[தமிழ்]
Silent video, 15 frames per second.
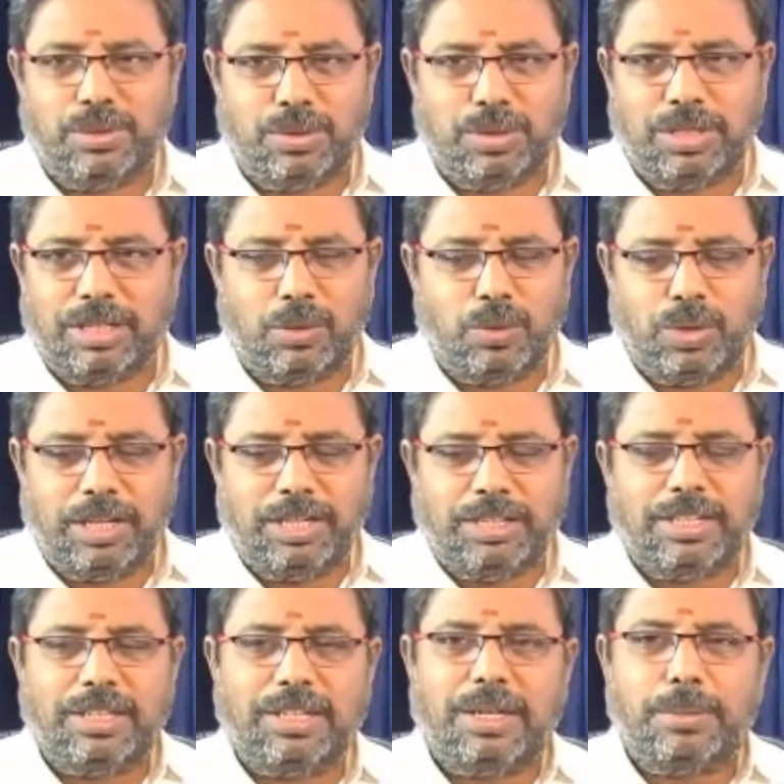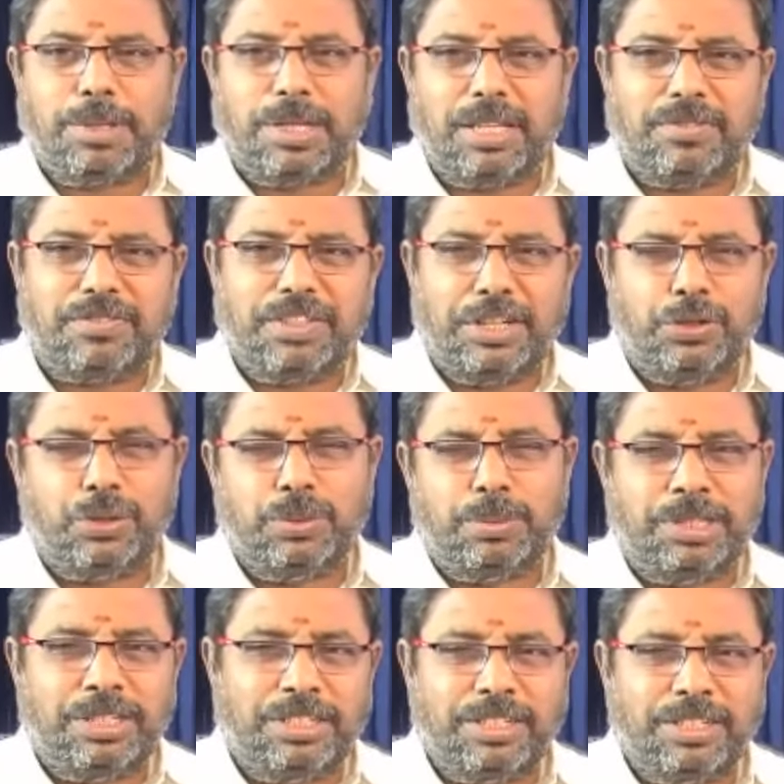ஒரு அவுட்லைன் கிடைக்கும் அப்புறம் அதை ஃபைன் டியூன்
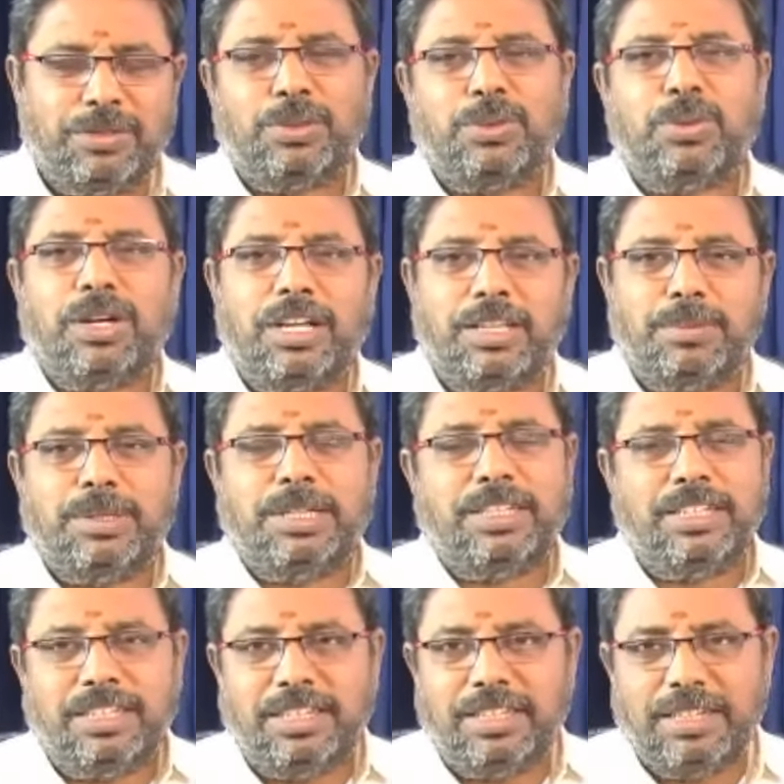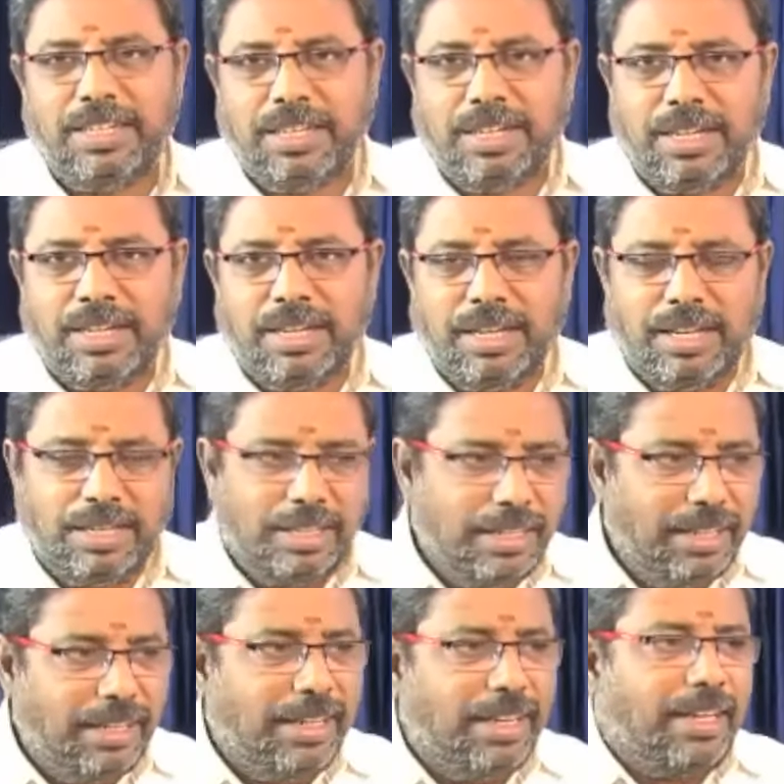பண்ணிகிட்டே வருவோம் அது மாதிரி
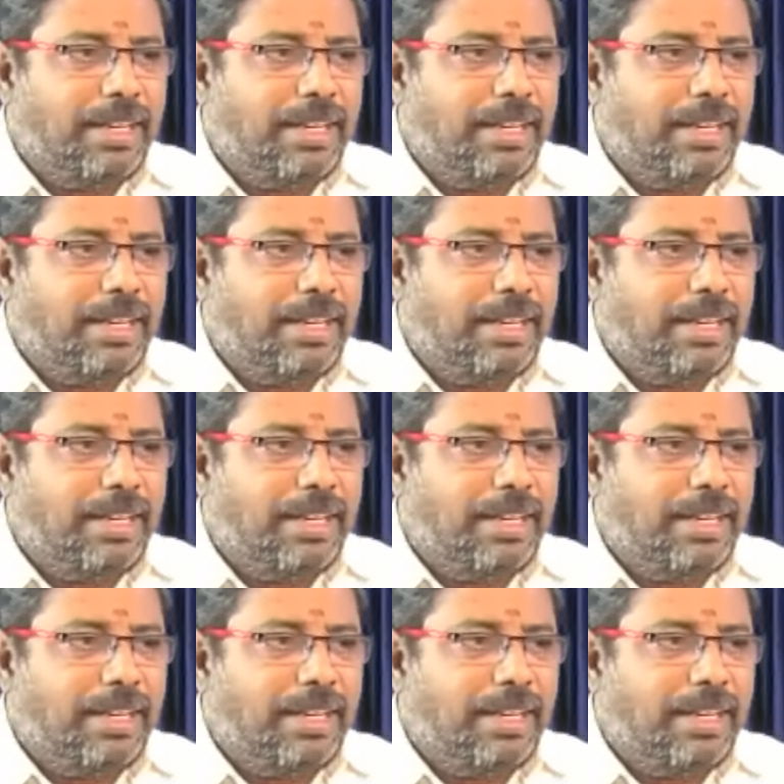இங்கே